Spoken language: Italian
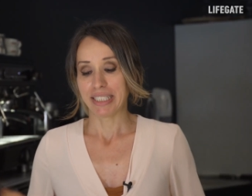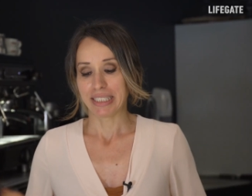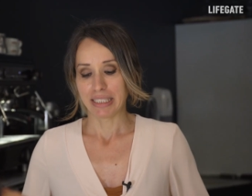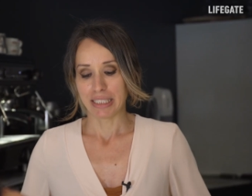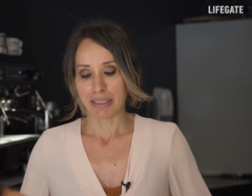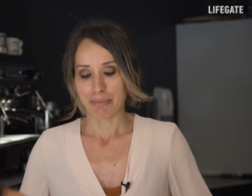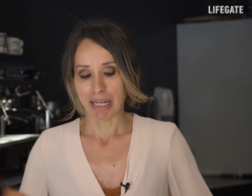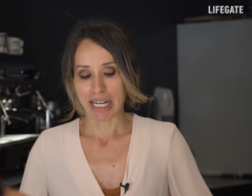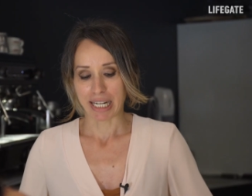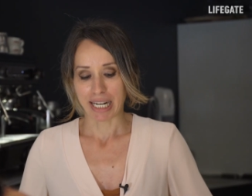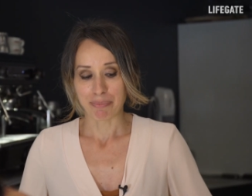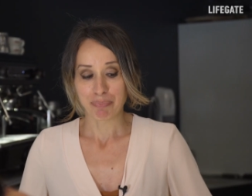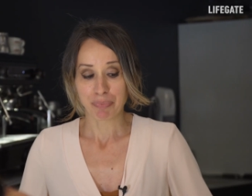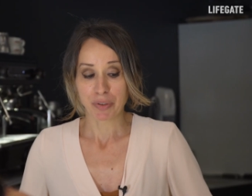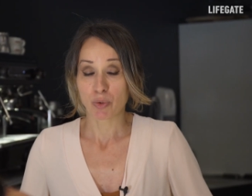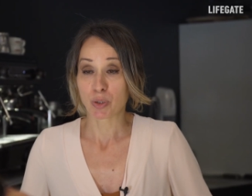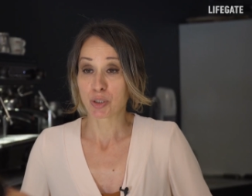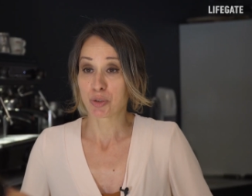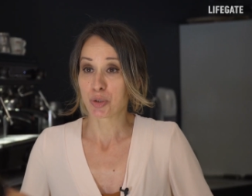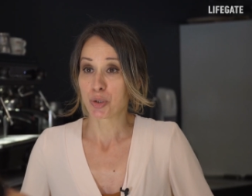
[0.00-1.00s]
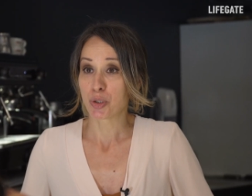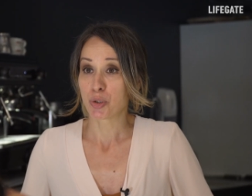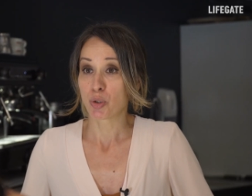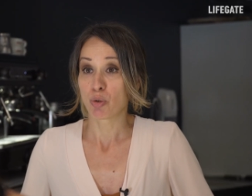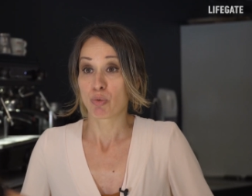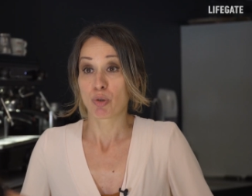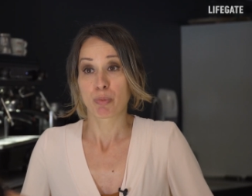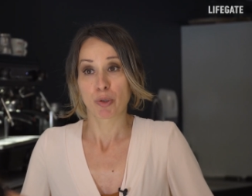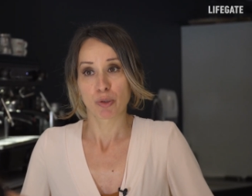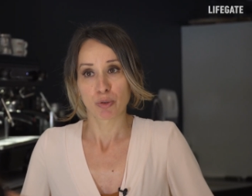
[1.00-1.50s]
Fabbe di Mara. Questo
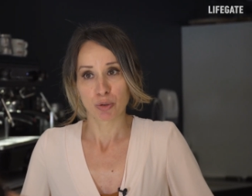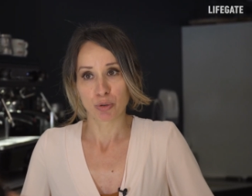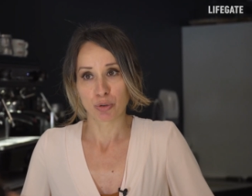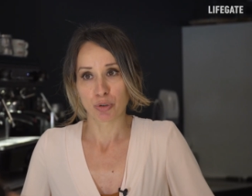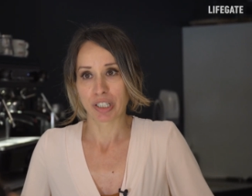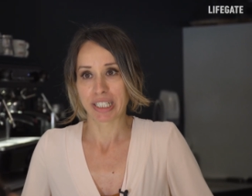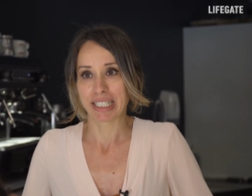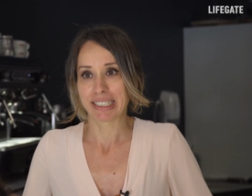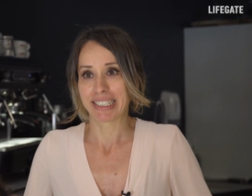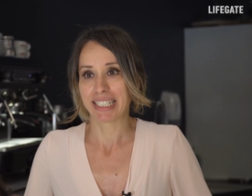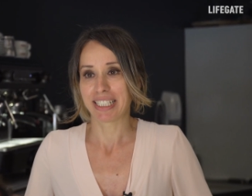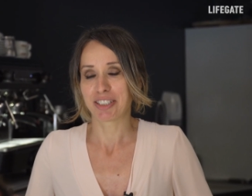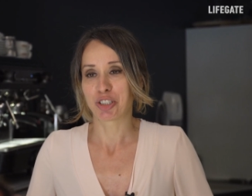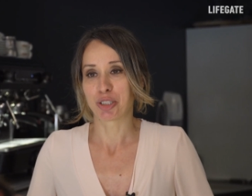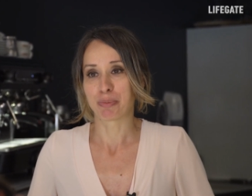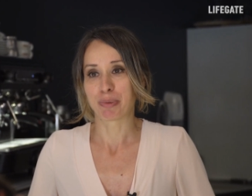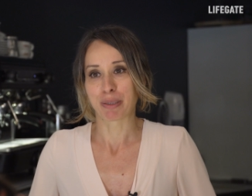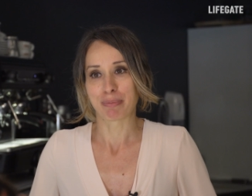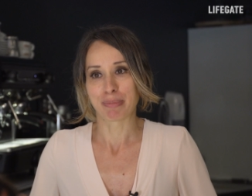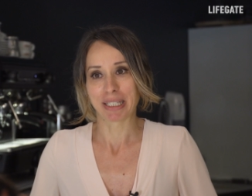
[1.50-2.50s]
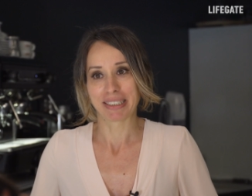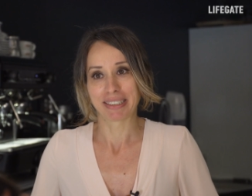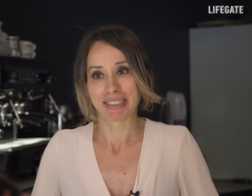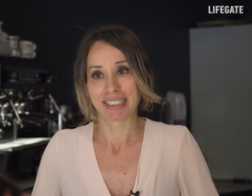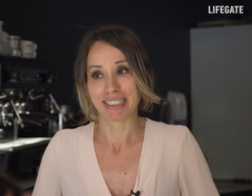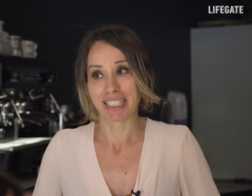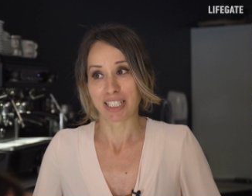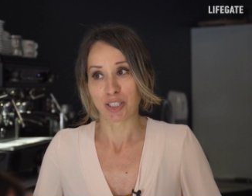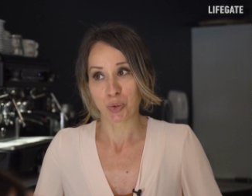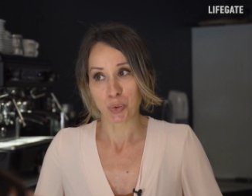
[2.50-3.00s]
nuovo prodotto Galatea ci
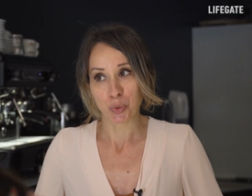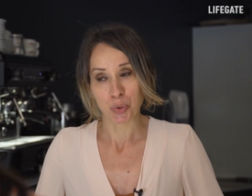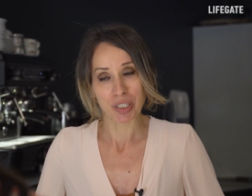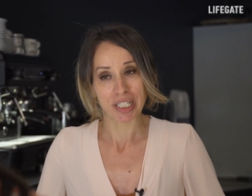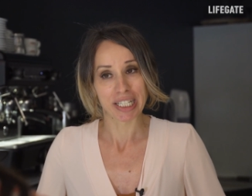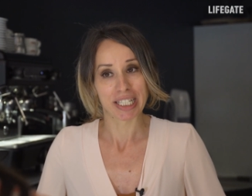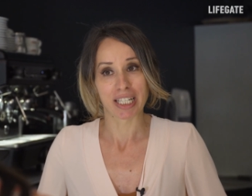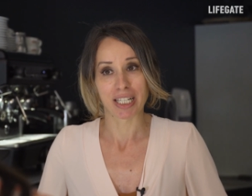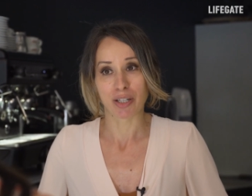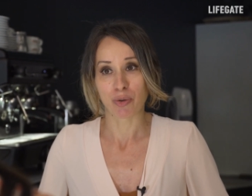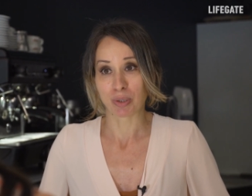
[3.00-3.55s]
permette di ridurre il